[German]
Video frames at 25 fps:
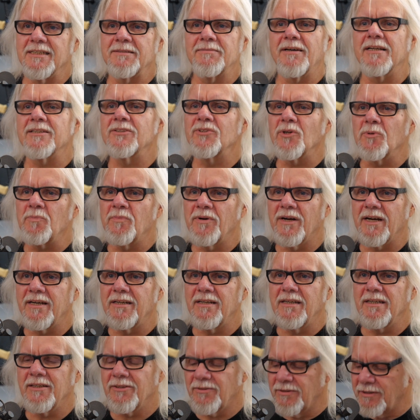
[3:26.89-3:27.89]
Das war so
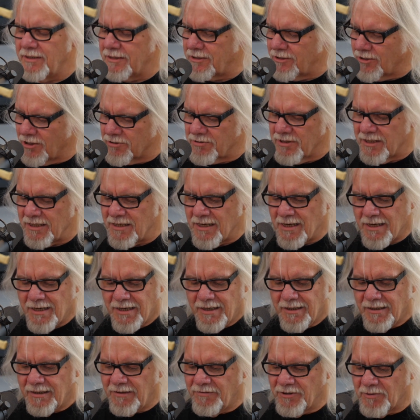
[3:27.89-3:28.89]
peinlich und die Story,
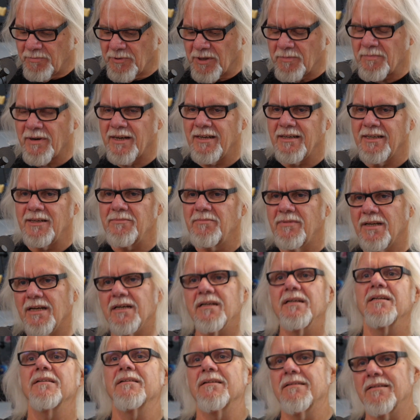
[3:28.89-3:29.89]
die wird mich mein Leben
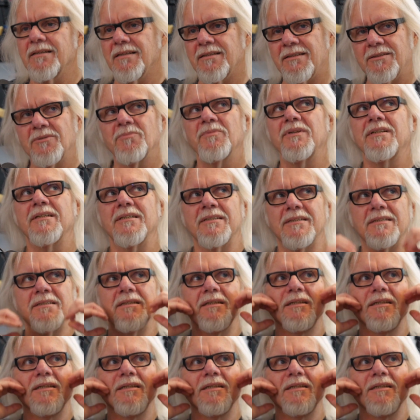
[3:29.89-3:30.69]
lang, zumindest